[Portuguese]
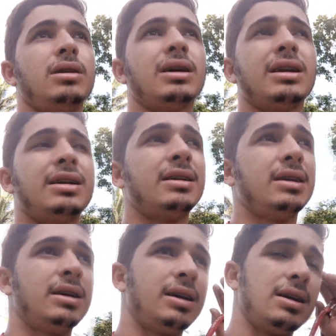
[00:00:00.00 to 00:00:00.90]
E galera,
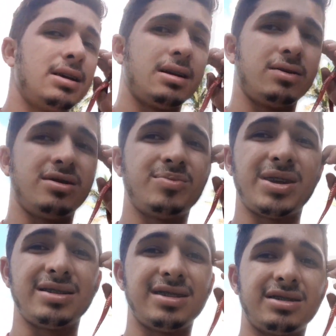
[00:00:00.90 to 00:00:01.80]
é, é eu
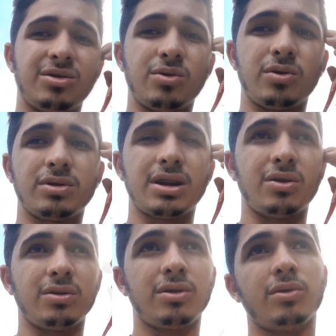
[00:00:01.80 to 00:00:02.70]
espero que vocês
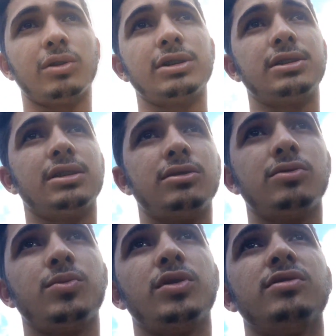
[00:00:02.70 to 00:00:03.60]
estão
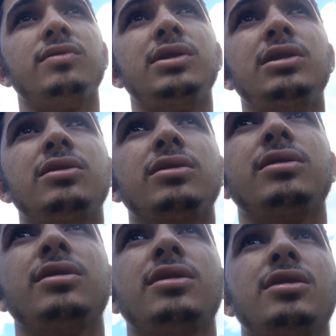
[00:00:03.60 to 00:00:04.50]
gostando dos meus vídeos.
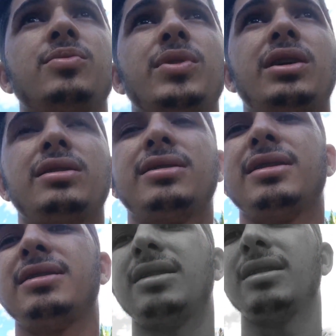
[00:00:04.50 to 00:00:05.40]
Espero que
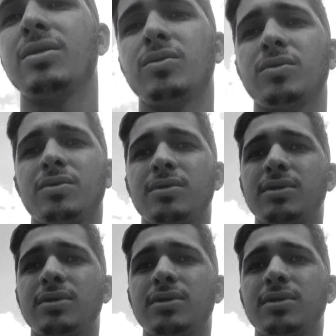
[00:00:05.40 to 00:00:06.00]
vocês tenham.